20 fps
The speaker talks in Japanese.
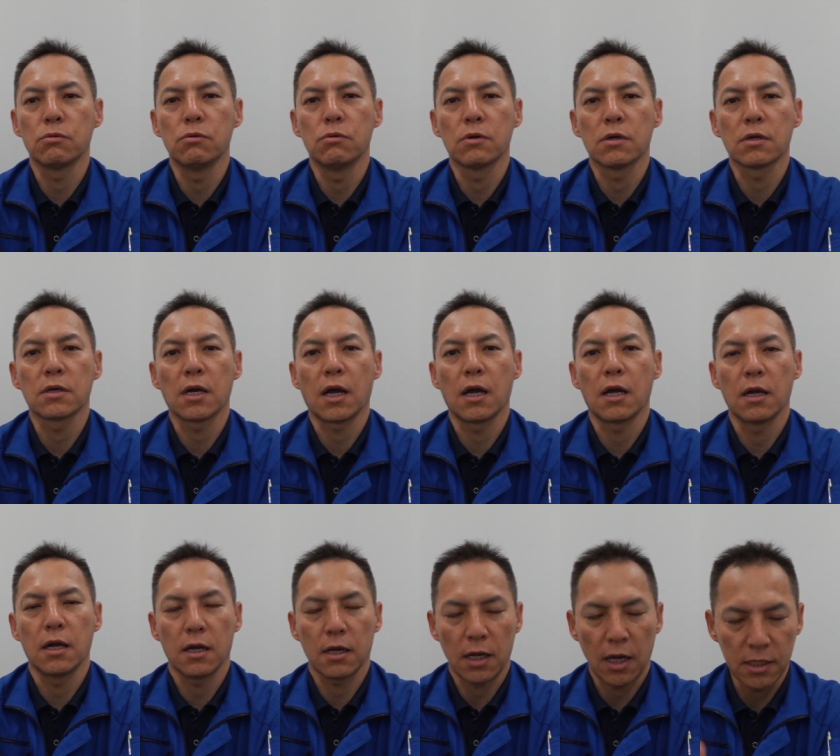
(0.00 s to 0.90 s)
こう
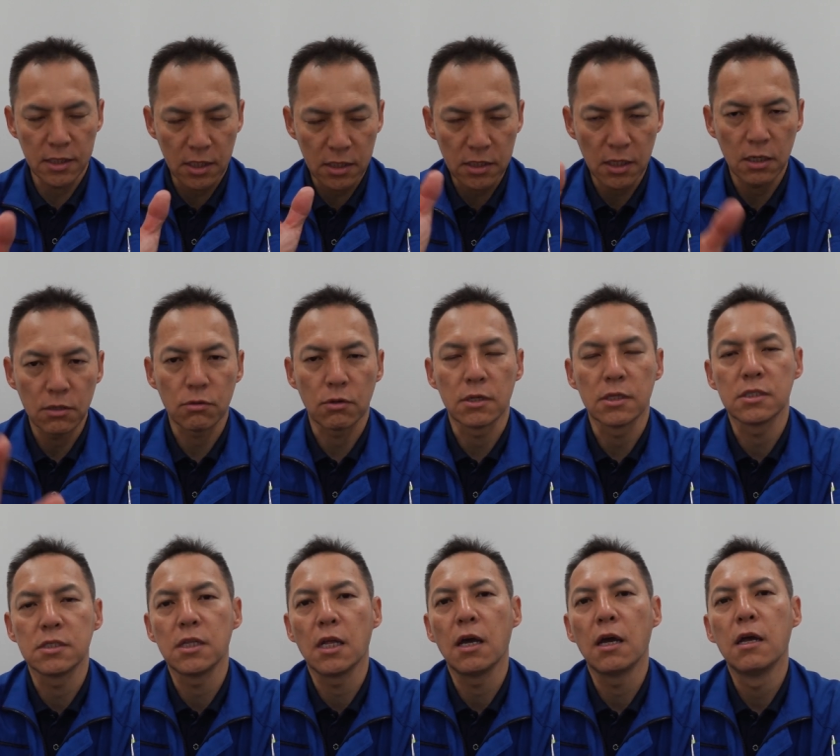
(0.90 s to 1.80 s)
改善したりとかで
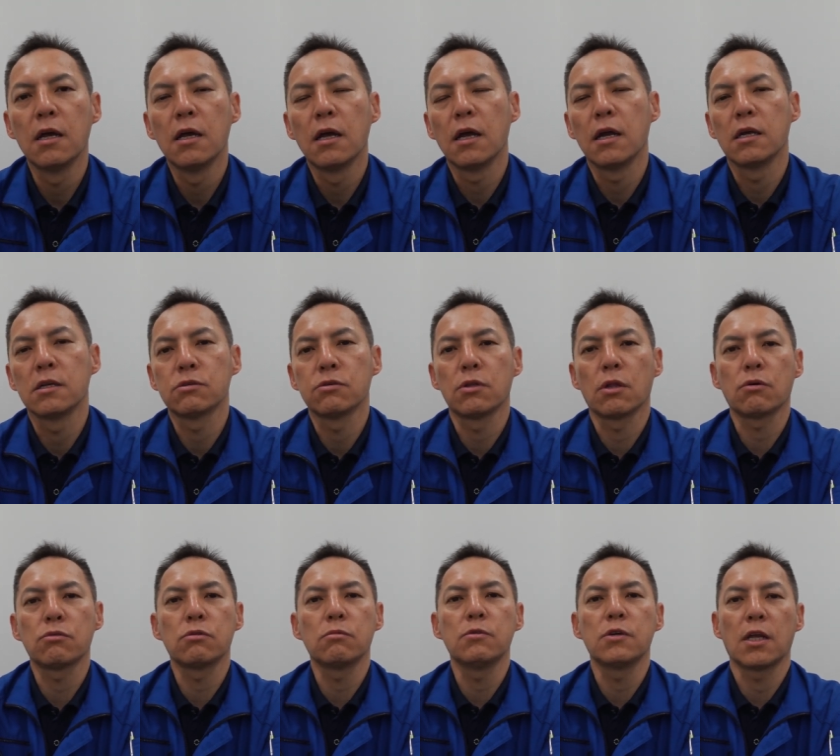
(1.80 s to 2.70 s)
すね、えそん
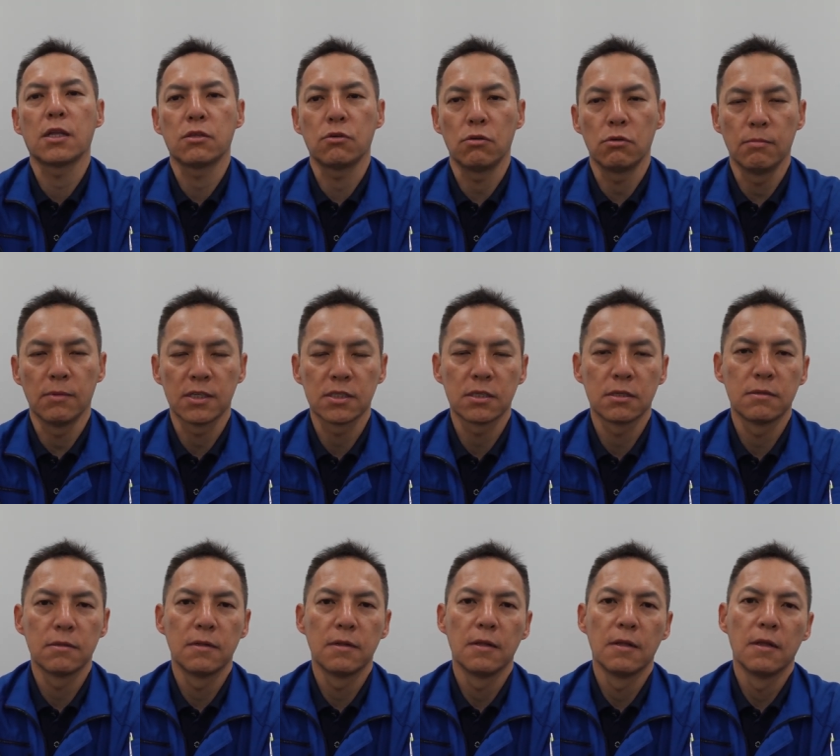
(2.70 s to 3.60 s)
なこともやっております。
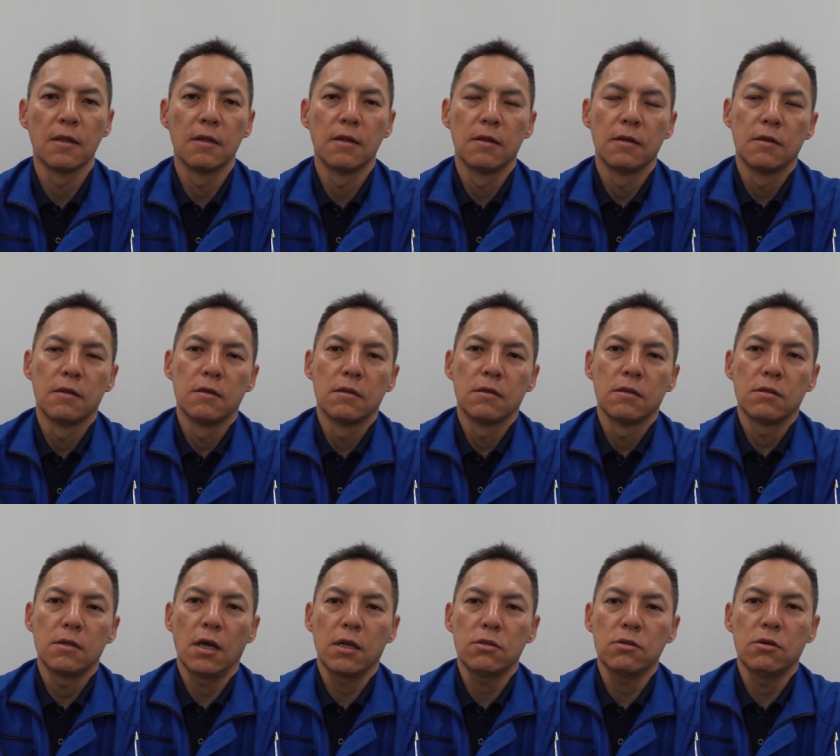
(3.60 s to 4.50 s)

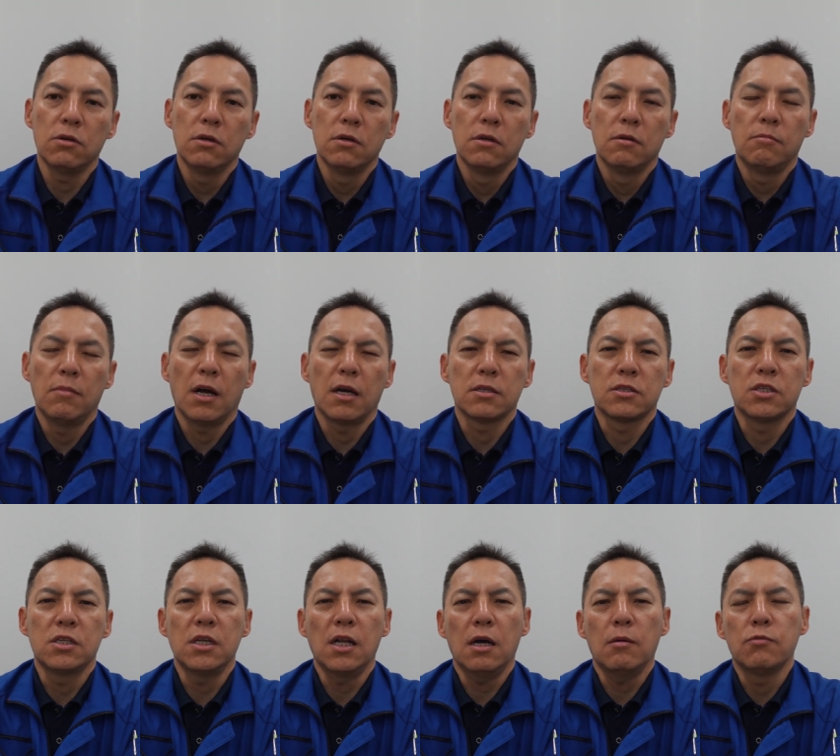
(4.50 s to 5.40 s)
であと、まあ、
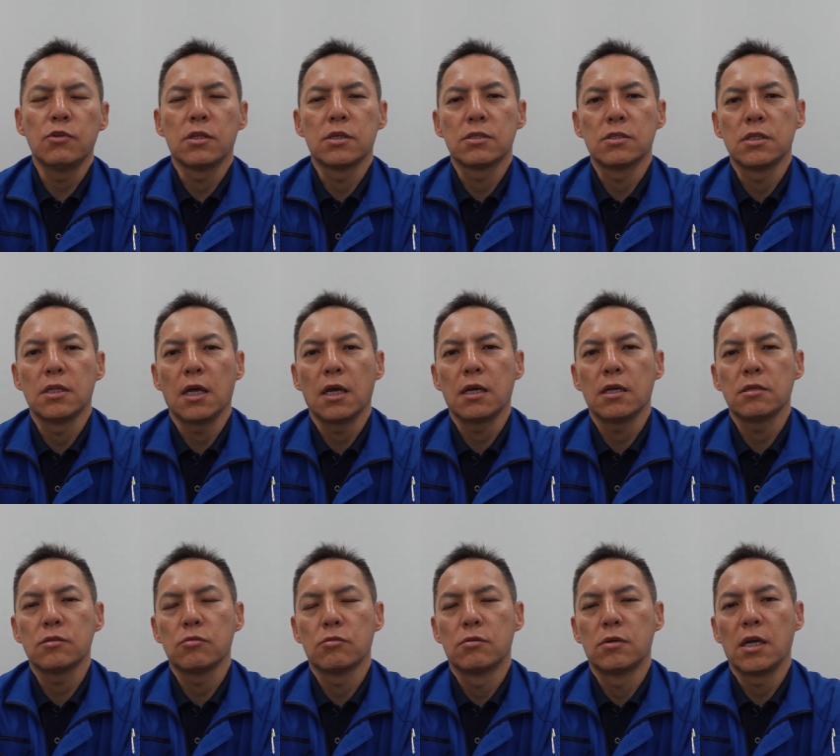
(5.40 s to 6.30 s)
チラもです
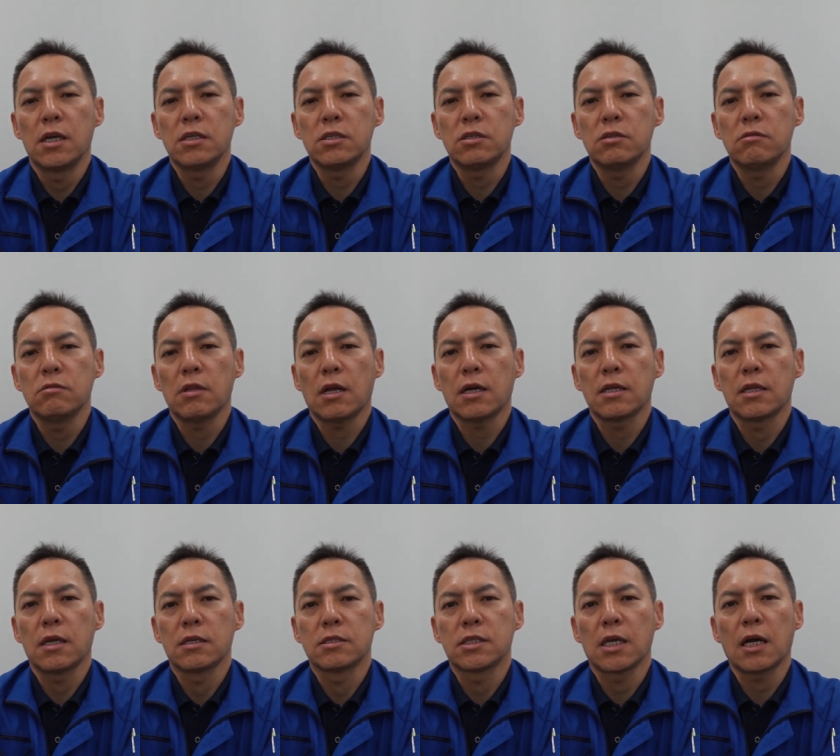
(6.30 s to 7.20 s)
ねその冷水の中
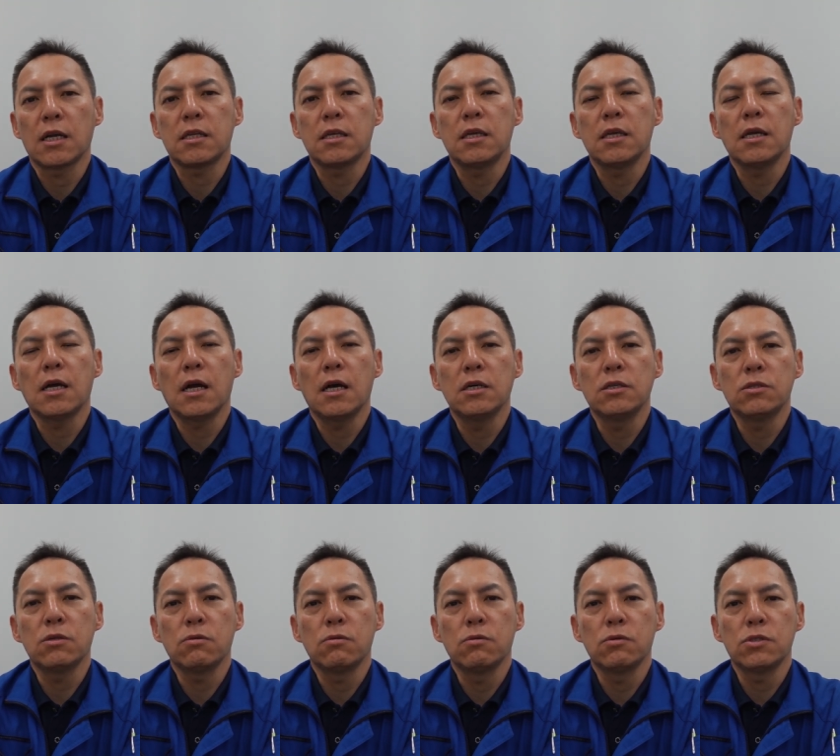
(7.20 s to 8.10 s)
では雑菌が繁
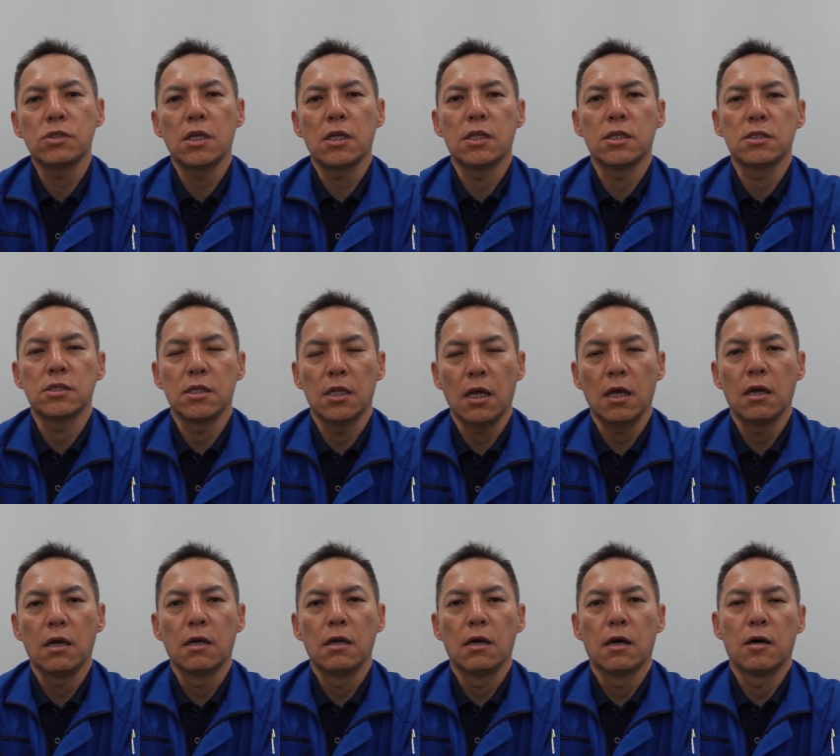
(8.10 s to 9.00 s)
殖をしてです
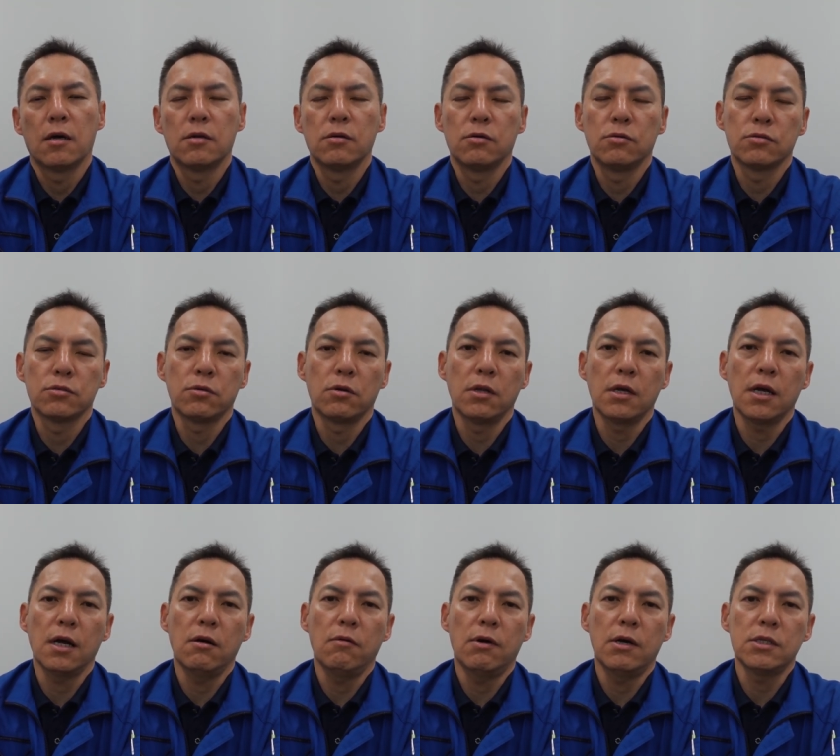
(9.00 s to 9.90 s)
ねあのそれ
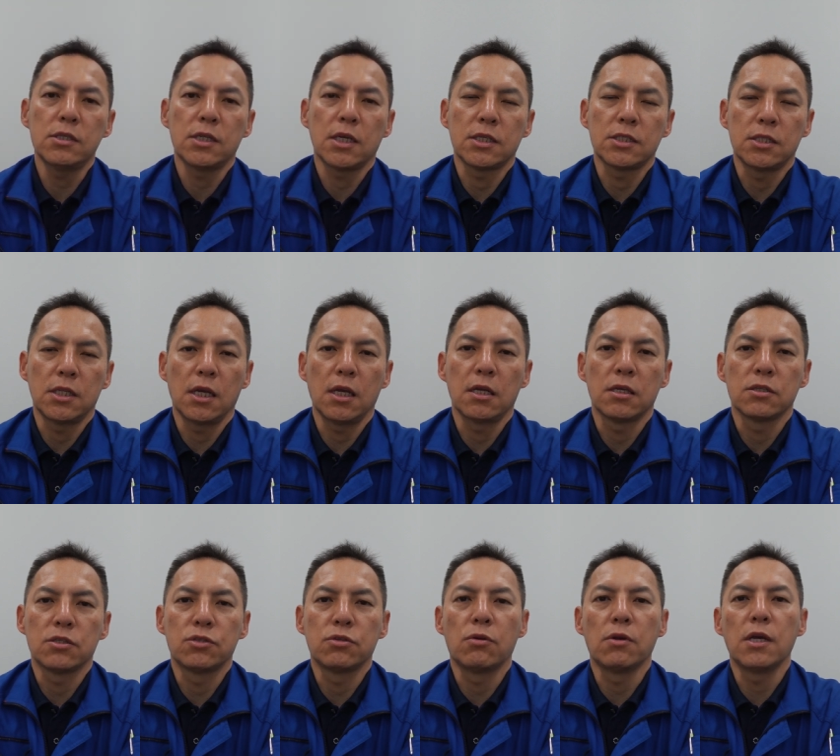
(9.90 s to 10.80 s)
が悪さし
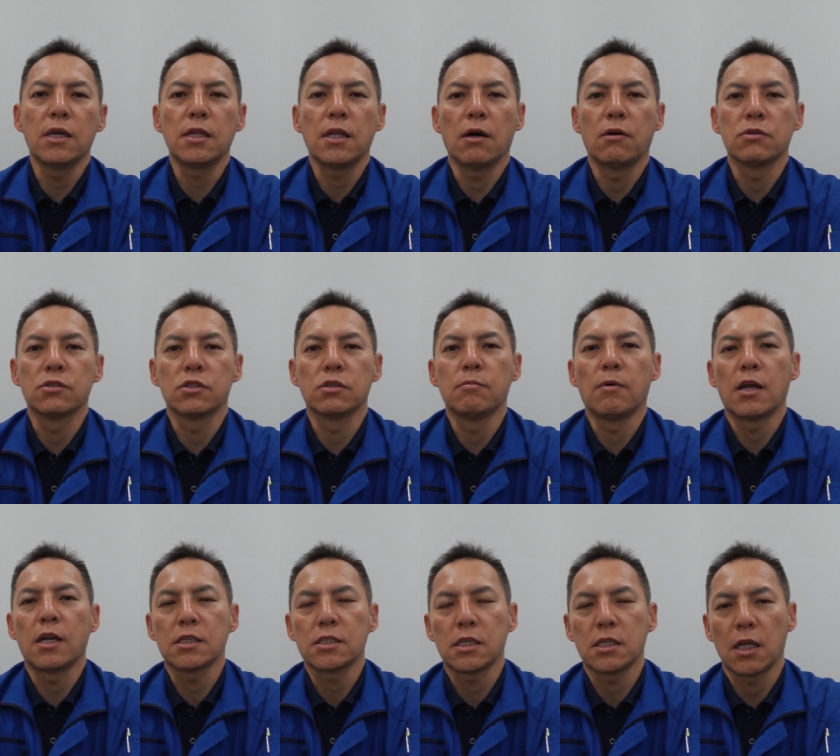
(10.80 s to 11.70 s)
てストレーナーを詰
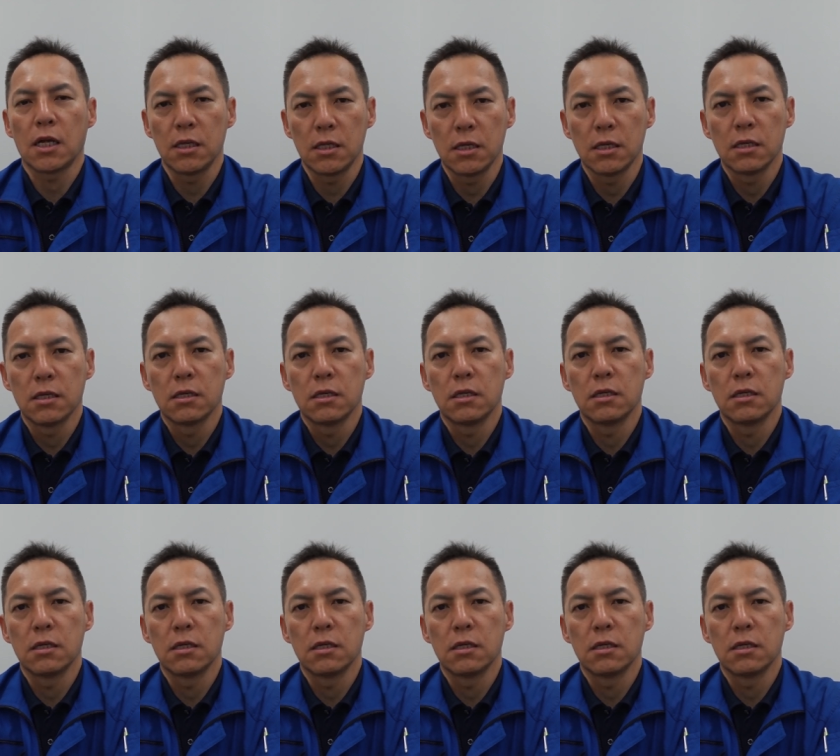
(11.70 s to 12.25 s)
まらせたり